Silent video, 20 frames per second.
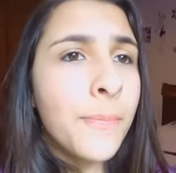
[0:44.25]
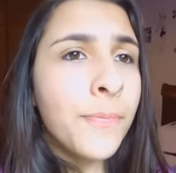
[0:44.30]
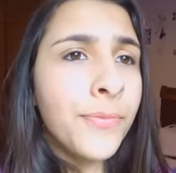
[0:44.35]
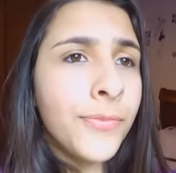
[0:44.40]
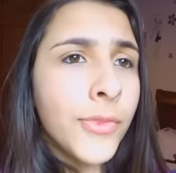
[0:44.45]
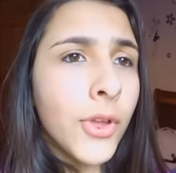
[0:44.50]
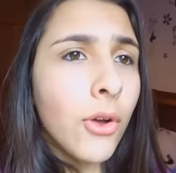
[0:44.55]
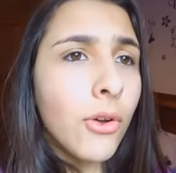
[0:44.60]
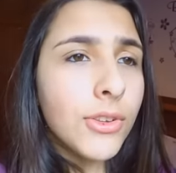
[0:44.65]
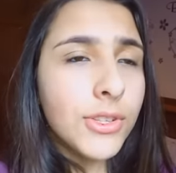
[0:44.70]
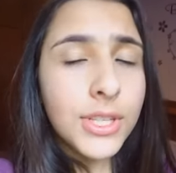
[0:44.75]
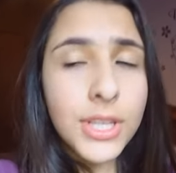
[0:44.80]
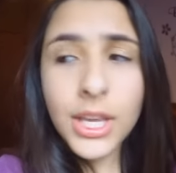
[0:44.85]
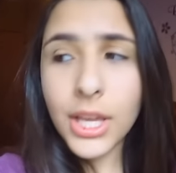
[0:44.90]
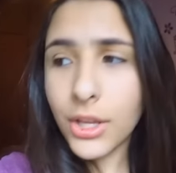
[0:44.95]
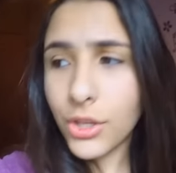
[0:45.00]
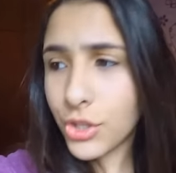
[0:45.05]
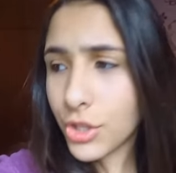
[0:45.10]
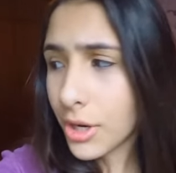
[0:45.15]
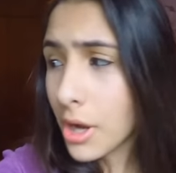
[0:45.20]
Então é o
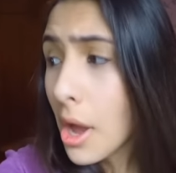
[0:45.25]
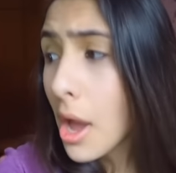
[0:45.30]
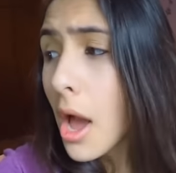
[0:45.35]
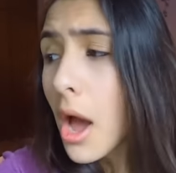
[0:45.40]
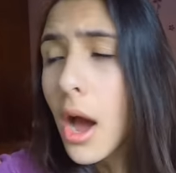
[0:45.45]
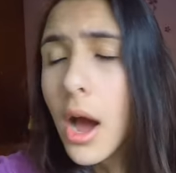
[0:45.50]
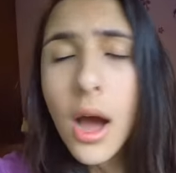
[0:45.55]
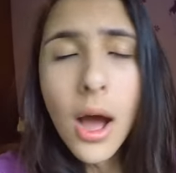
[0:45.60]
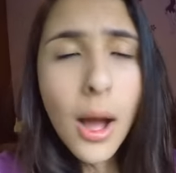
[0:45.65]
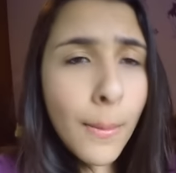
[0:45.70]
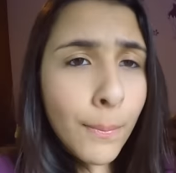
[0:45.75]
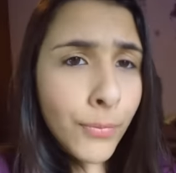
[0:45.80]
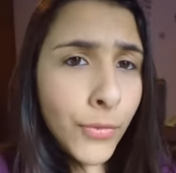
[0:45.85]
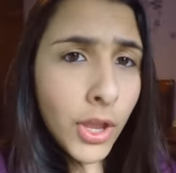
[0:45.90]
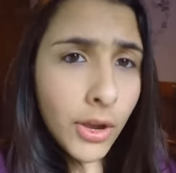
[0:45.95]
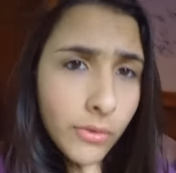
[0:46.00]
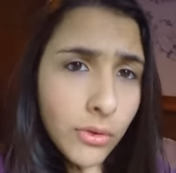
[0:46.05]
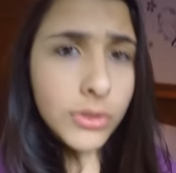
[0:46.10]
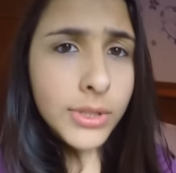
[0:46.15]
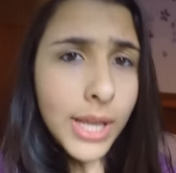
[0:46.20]
seguinte, um,
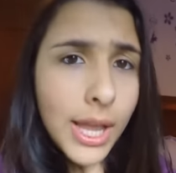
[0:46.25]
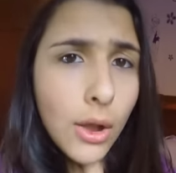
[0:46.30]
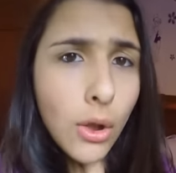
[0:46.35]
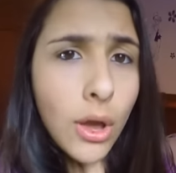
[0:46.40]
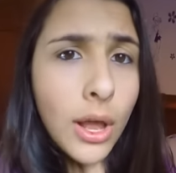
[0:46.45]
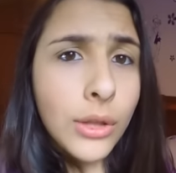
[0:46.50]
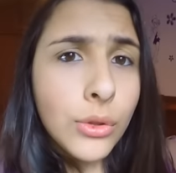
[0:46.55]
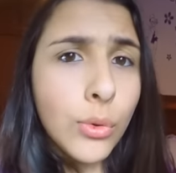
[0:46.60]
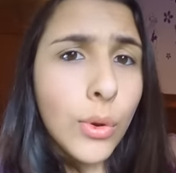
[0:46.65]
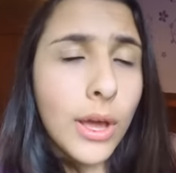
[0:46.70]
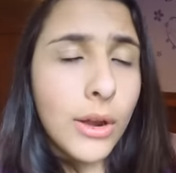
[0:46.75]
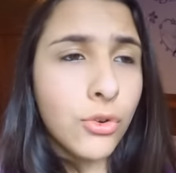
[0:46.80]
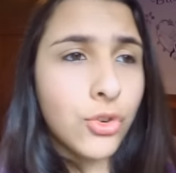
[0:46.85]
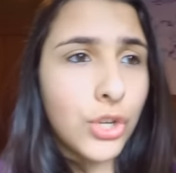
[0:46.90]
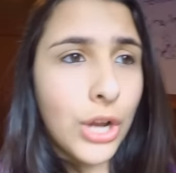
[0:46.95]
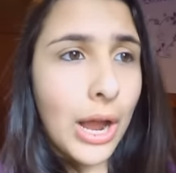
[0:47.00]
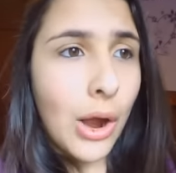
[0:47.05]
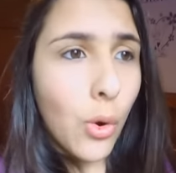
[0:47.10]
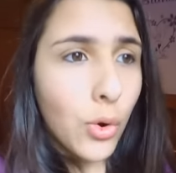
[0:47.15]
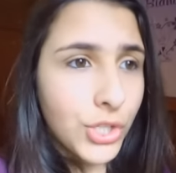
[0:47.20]
eu voltei agora do
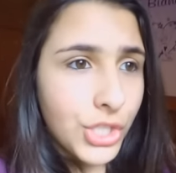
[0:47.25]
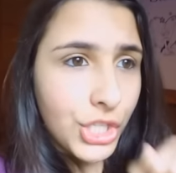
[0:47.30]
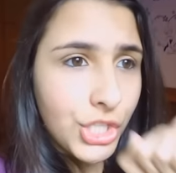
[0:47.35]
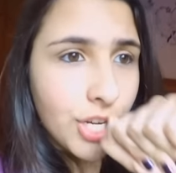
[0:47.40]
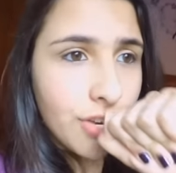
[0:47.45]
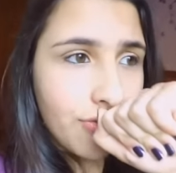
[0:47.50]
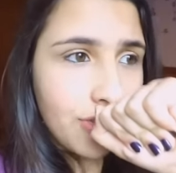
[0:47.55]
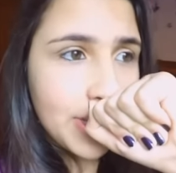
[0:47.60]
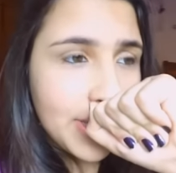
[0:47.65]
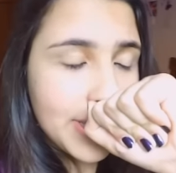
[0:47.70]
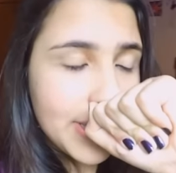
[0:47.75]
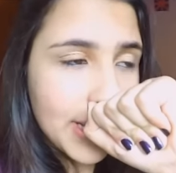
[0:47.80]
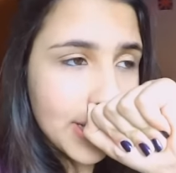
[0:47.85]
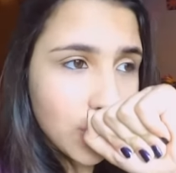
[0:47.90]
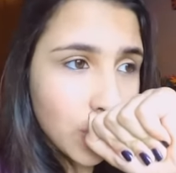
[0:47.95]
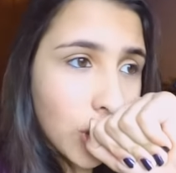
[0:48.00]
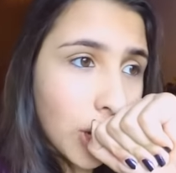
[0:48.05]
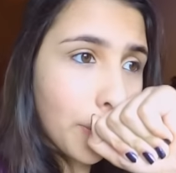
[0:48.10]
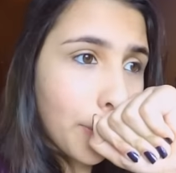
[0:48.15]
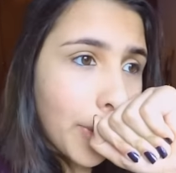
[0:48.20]
Guarujá, hoje é dia
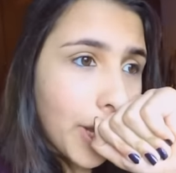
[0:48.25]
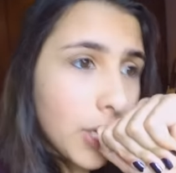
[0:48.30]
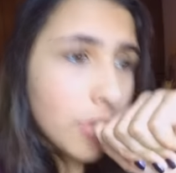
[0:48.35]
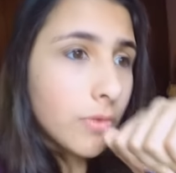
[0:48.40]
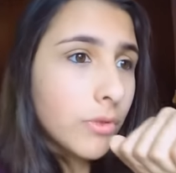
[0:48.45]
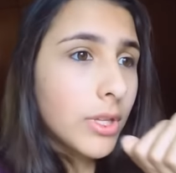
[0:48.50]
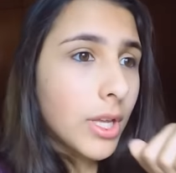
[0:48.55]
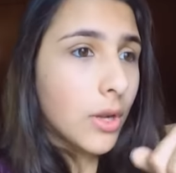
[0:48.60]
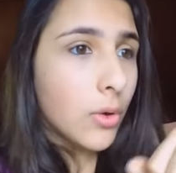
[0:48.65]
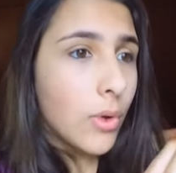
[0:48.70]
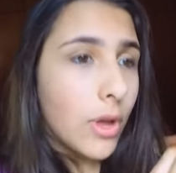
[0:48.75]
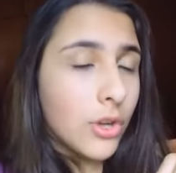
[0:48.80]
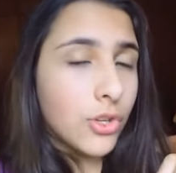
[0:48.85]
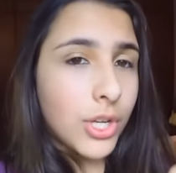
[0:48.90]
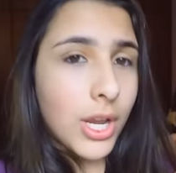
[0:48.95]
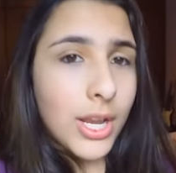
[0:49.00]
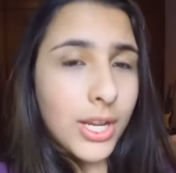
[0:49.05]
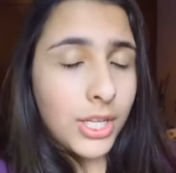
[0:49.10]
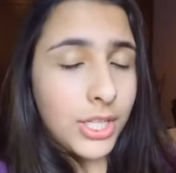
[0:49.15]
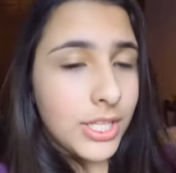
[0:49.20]
26, eu acabei de voltar do
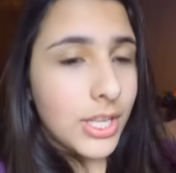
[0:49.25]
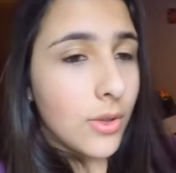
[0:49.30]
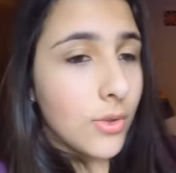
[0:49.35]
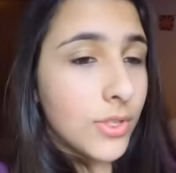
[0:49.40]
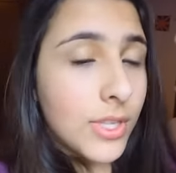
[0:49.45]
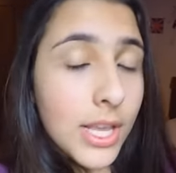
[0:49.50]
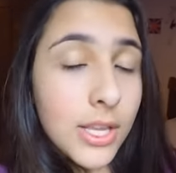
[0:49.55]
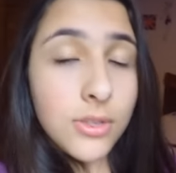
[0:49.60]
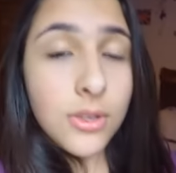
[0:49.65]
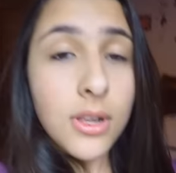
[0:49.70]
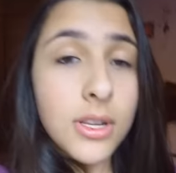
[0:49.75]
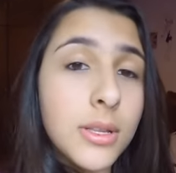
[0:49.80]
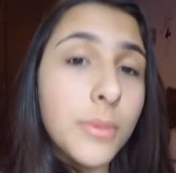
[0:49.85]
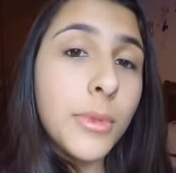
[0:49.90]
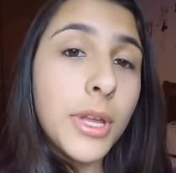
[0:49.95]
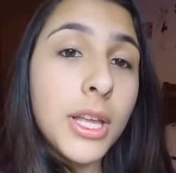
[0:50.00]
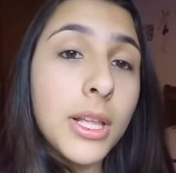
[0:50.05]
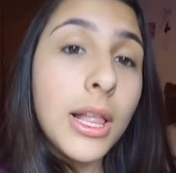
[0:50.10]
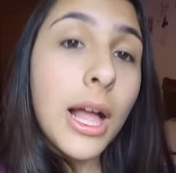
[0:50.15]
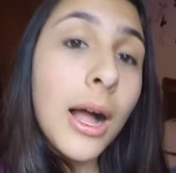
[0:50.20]
Guarujá, a gente saiu 6 horas da
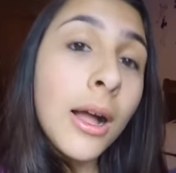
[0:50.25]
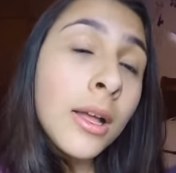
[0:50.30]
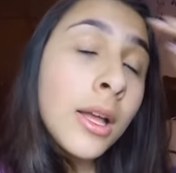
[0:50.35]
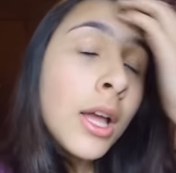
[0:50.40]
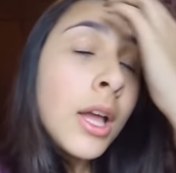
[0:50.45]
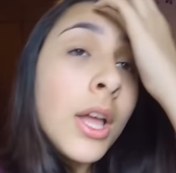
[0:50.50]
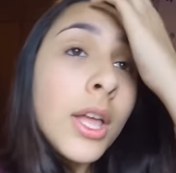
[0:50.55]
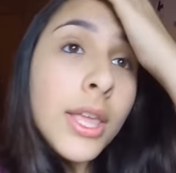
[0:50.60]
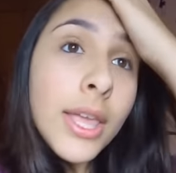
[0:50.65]
manhã lá.